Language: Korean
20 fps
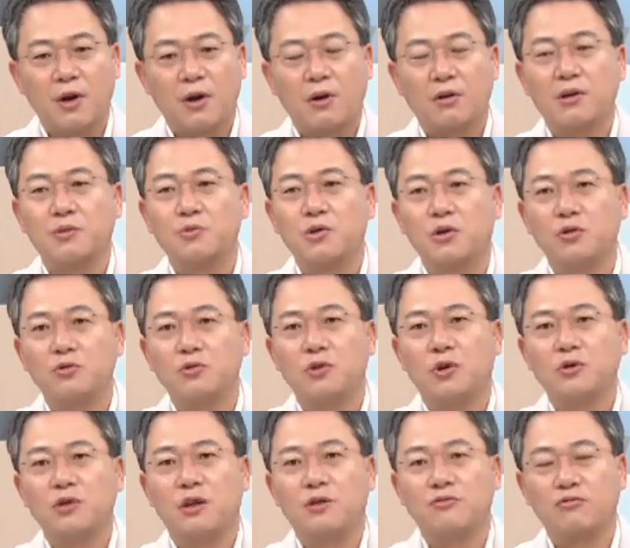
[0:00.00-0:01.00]
어, 김정인
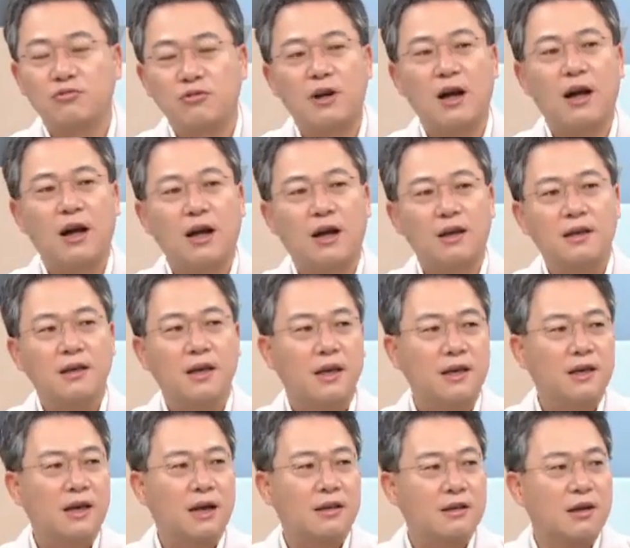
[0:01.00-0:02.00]
위원장 누가
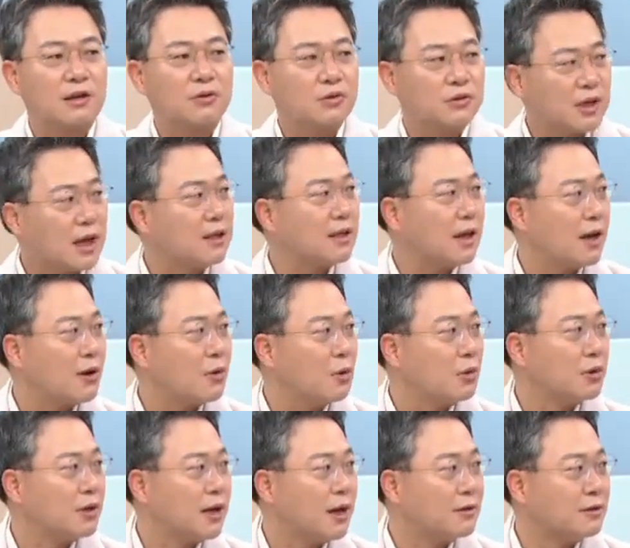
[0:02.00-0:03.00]
얘기하더라도 자타가
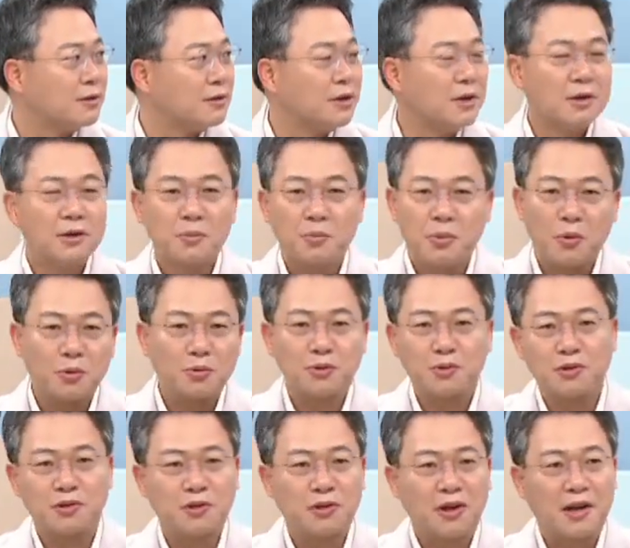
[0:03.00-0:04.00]
고민하는 보수
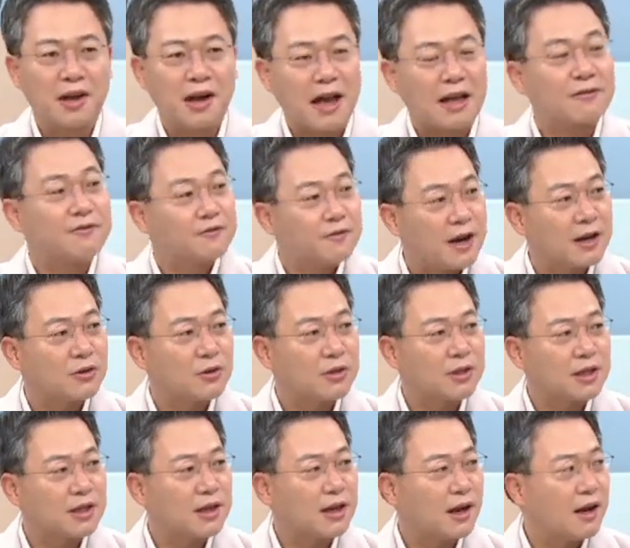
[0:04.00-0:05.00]
진영에
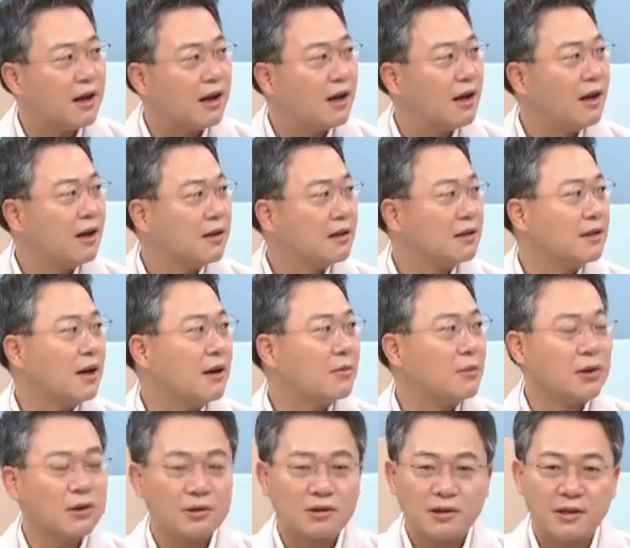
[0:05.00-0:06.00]
갔다더니까 그,
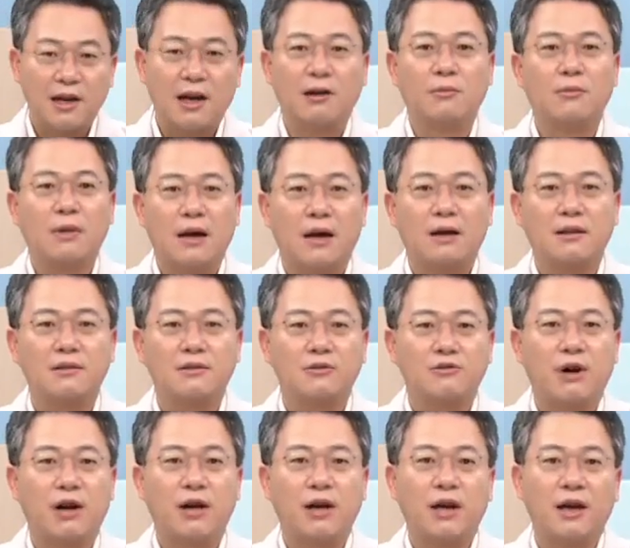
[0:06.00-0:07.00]
양반, 그
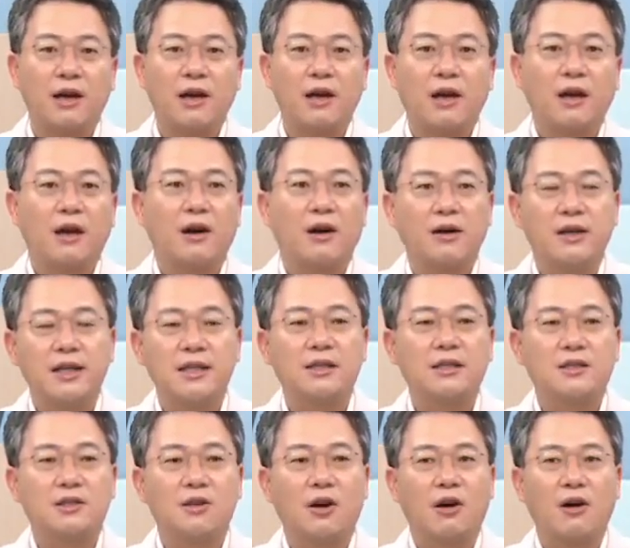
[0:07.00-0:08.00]
양반과의 어,
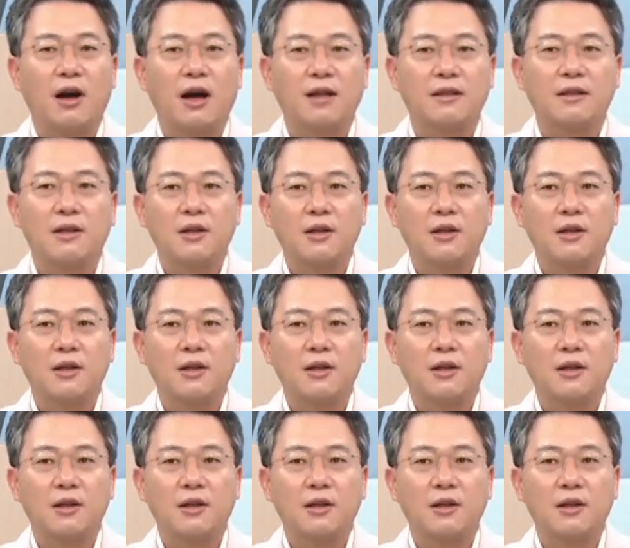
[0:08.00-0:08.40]
일정한